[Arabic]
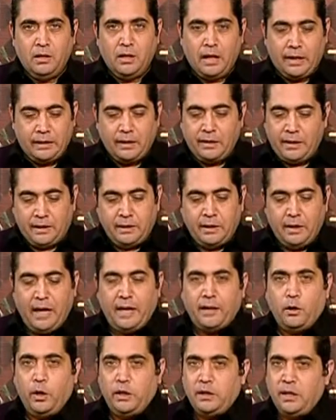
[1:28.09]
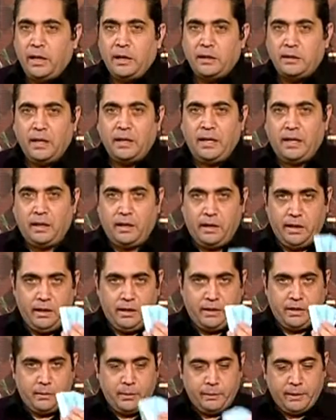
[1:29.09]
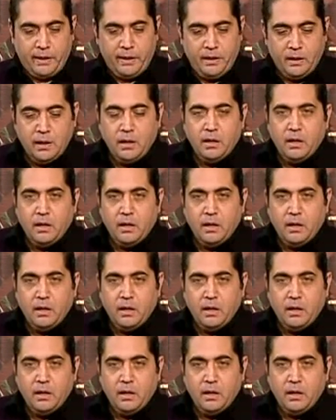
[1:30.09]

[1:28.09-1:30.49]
انا يعني الحاجه الوحيده اللي خلتني اقلع اهي الكمامه اهي